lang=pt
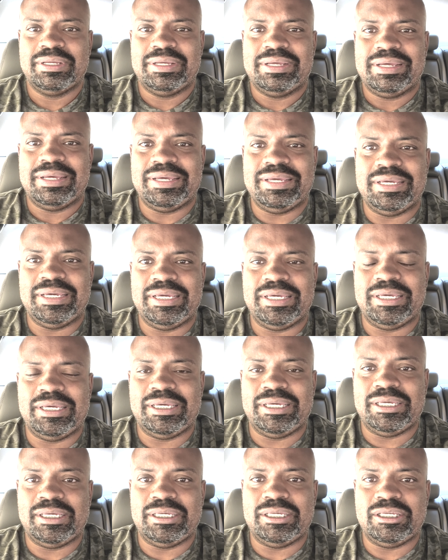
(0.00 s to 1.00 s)

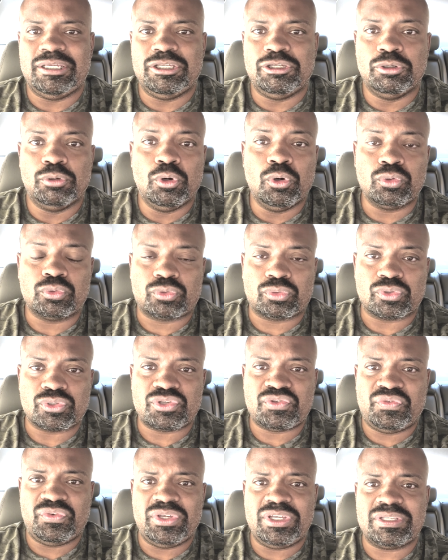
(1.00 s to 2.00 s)
e, e
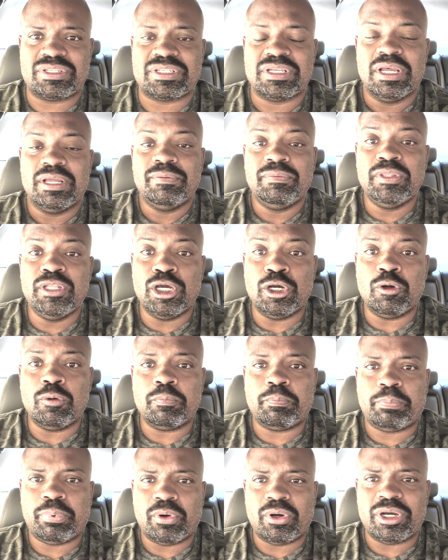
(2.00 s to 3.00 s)
outros fins,
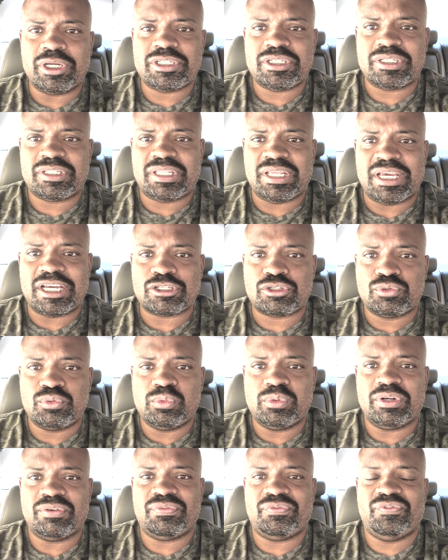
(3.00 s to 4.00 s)
não pode ter a
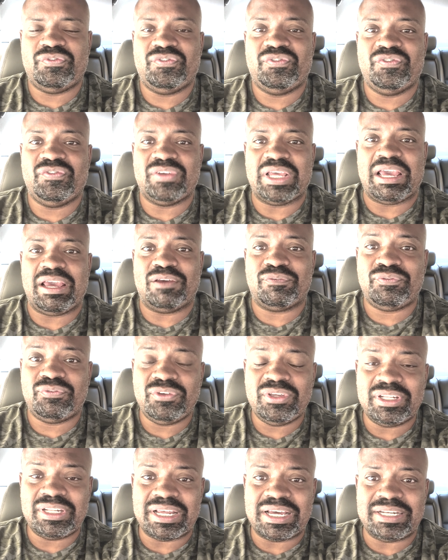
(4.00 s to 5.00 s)
sua é,
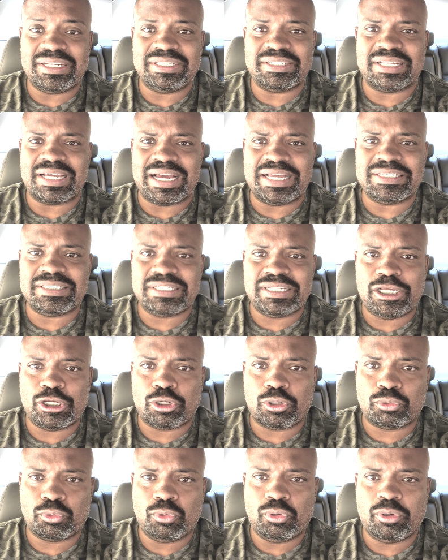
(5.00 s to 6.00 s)
finalidade
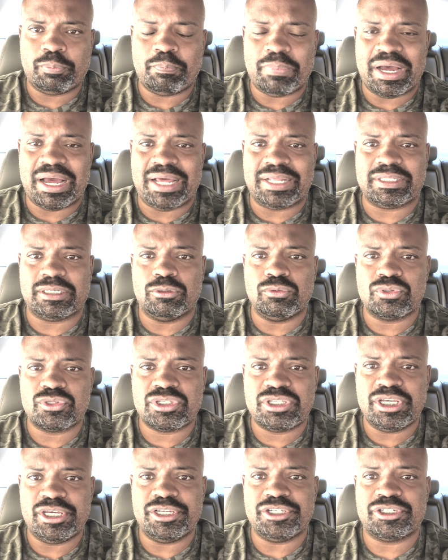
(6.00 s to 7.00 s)
deturpada, ou
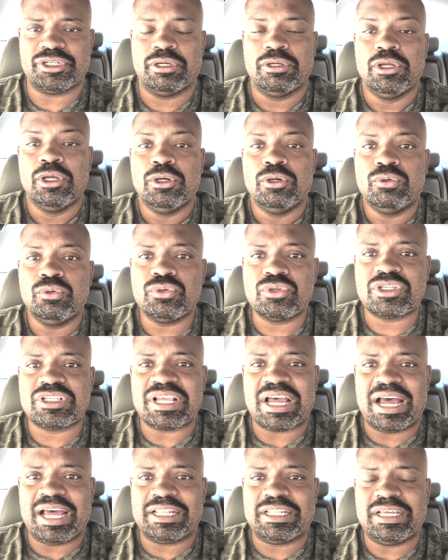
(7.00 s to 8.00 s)
seja,
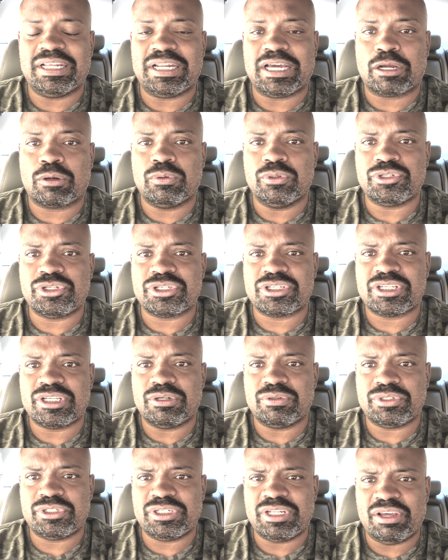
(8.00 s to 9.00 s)
usada na
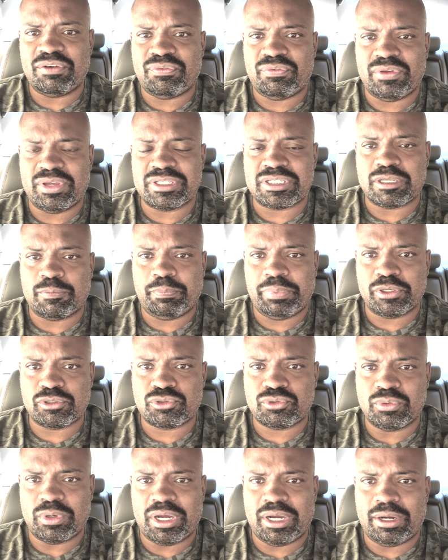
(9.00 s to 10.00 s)
condição de defesa
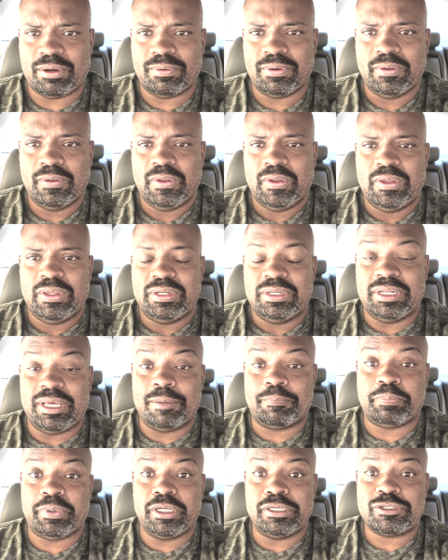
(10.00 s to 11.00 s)
pessoal,
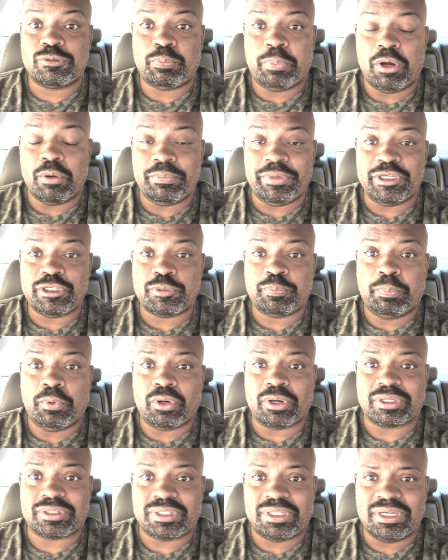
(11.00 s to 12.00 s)
né? principalmente
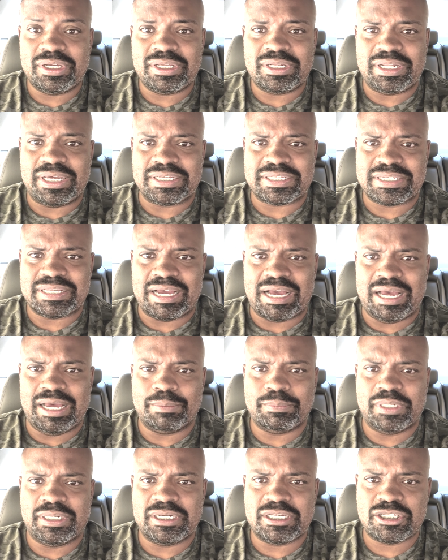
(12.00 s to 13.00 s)
portando essa
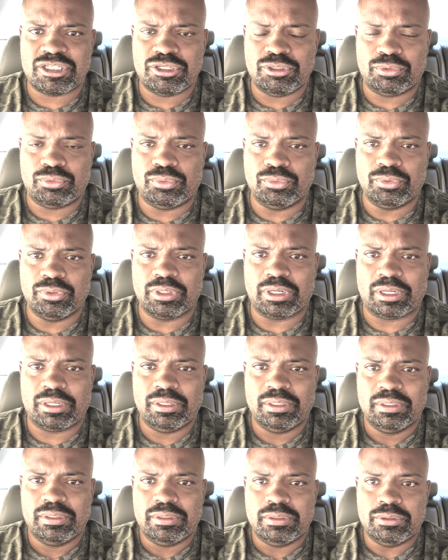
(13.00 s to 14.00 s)
arma na cintura.
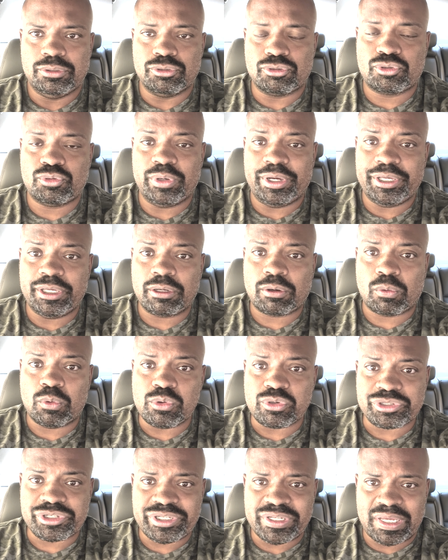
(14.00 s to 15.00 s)
Isso aí
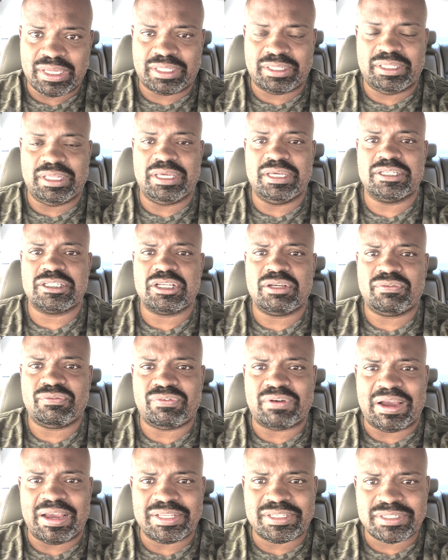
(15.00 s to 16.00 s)
com certeza
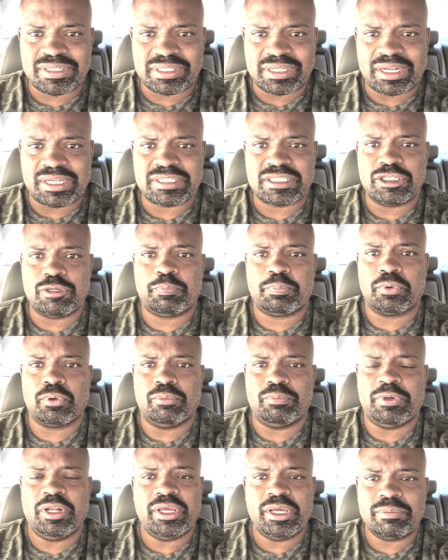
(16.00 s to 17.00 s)
vai te trazer
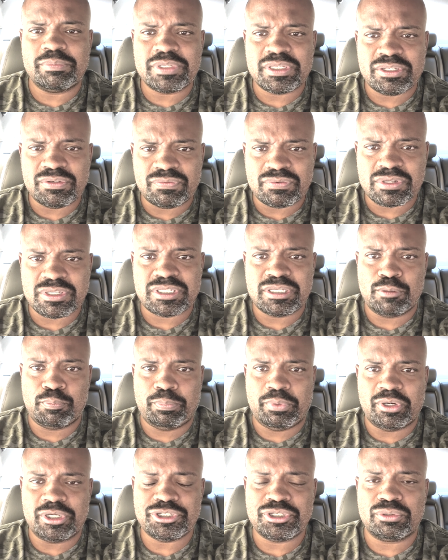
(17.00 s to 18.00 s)
problemas e você
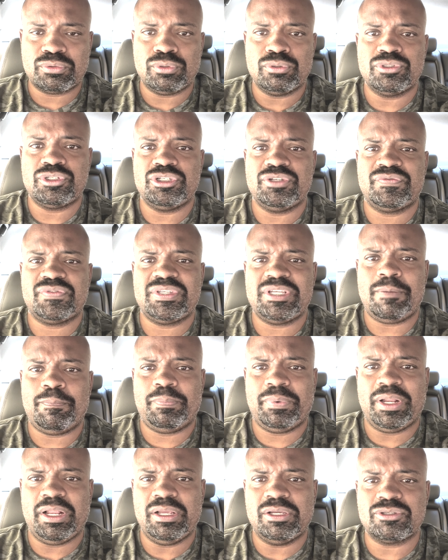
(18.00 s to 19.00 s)
pode inclusive ser
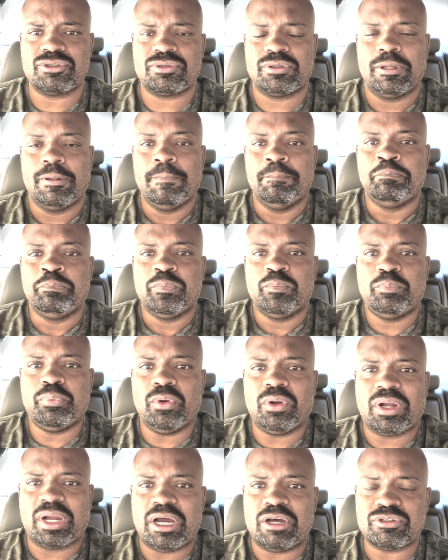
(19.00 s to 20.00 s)
preso
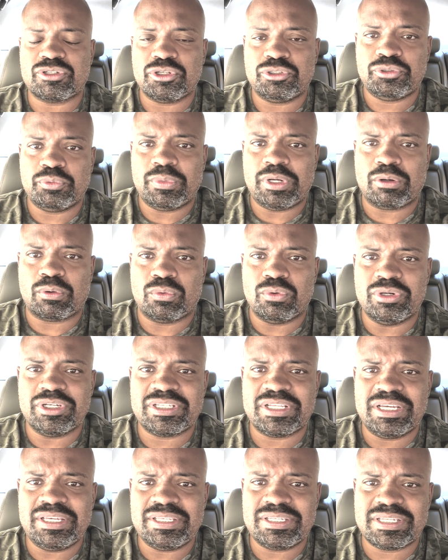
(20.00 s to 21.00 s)
por causa de uma
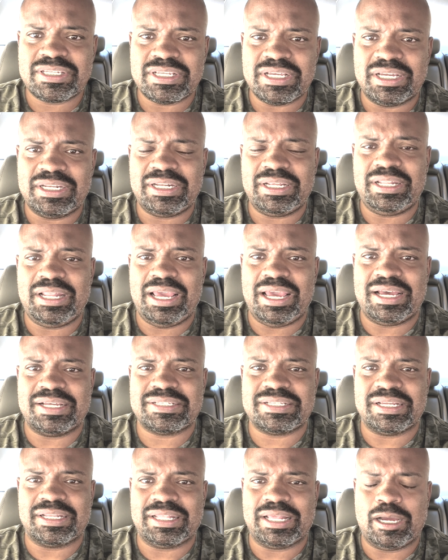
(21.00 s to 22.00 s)
coisa insana
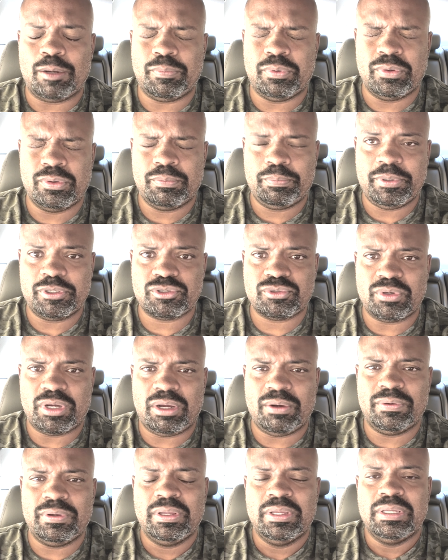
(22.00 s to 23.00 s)
dessa, tá bom, pessoal?